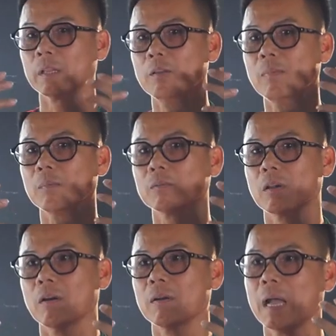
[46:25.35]
nếu mà ông
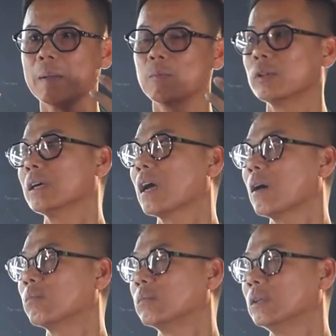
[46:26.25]
chọn hai mũi tấn
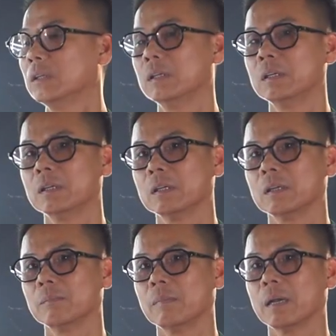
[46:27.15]
công
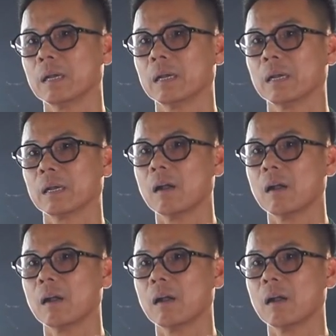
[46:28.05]
mà